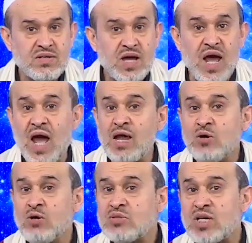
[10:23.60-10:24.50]

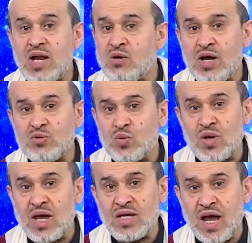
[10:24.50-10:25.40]
عنهم صلوات
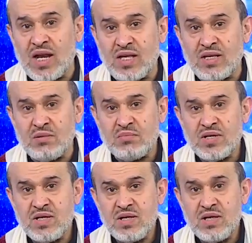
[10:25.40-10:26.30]
الله عليهم
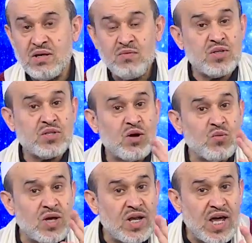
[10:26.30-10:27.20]
في
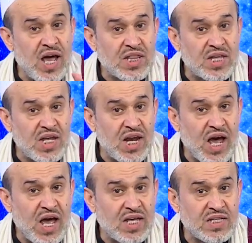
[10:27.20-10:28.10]
تأويل هذه
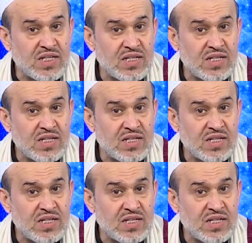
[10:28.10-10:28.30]
الآية